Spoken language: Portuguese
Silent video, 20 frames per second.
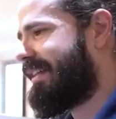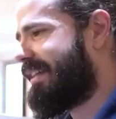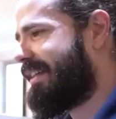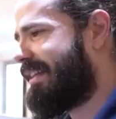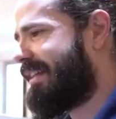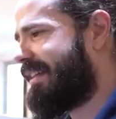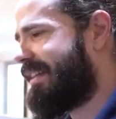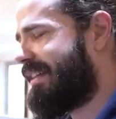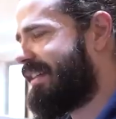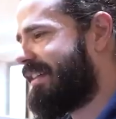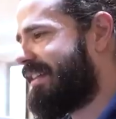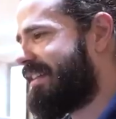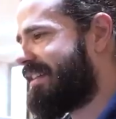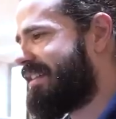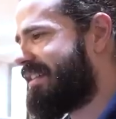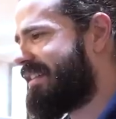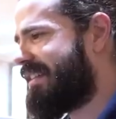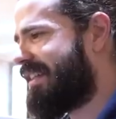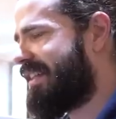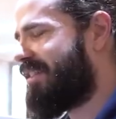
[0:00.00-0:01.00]
E
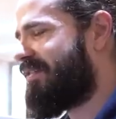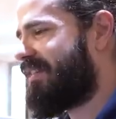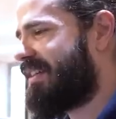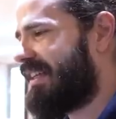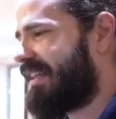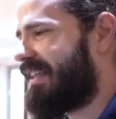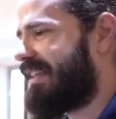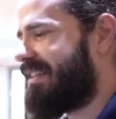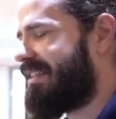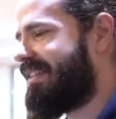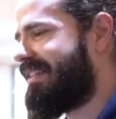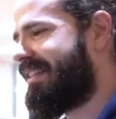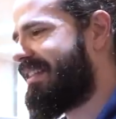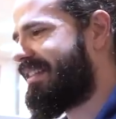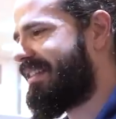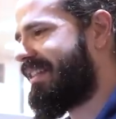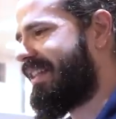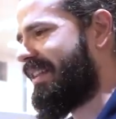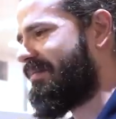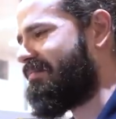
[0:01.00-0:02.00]
significa que
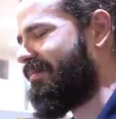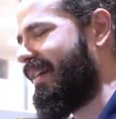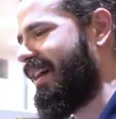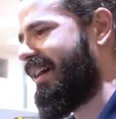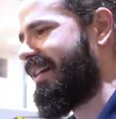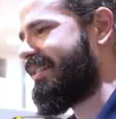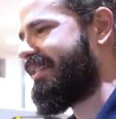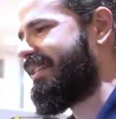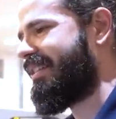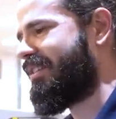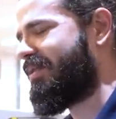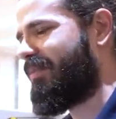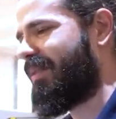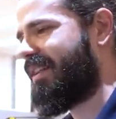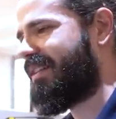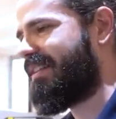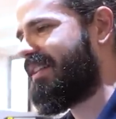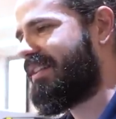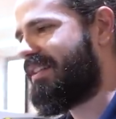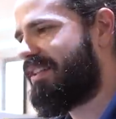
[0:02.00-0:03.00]
existem margens
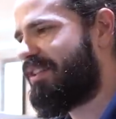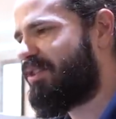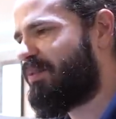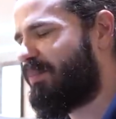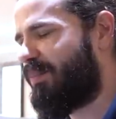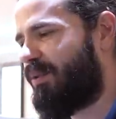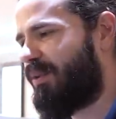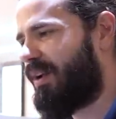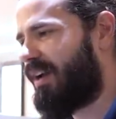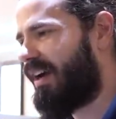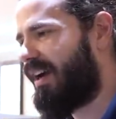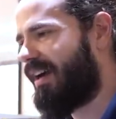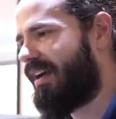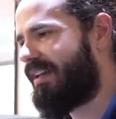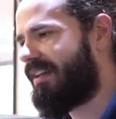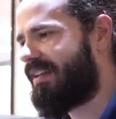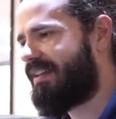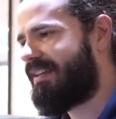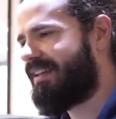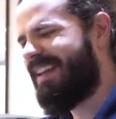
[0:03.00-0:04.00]
para a gente explorar
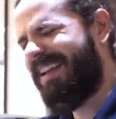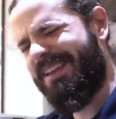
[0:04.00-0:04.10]
aí,